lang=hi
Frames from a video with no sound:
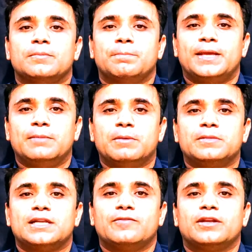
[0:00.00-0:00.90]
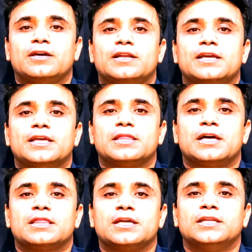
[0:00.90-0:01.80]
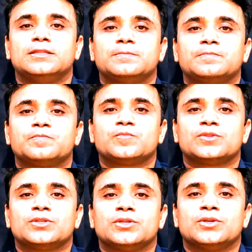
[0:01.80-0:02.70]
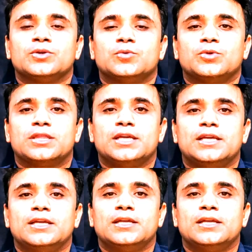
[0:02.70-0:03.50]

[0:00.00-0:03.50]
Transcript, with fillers: मिनिमम ट्रैवल करने के साथ साथ उसे